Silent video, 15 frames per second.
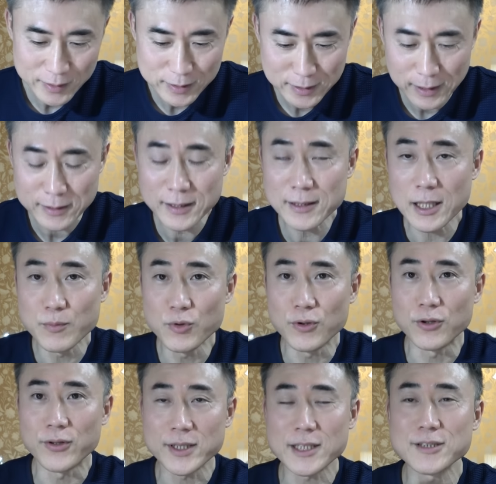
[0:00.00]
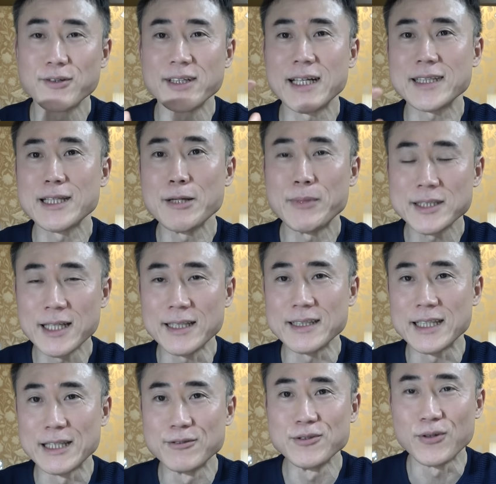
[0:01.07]
使ってても私はやってませんっ
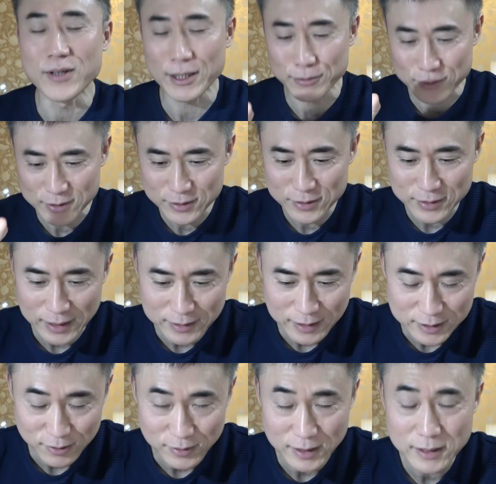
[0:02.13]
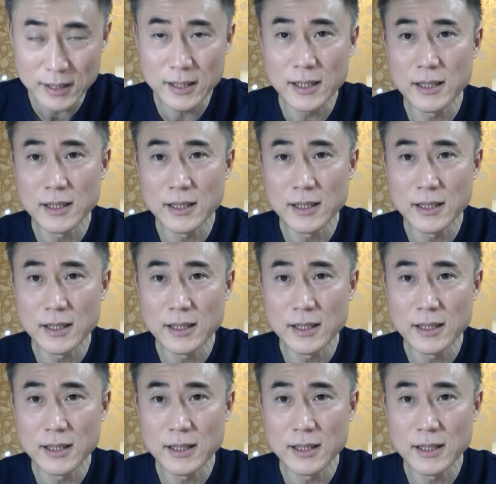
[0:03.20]
ていうのが普通なんですよね。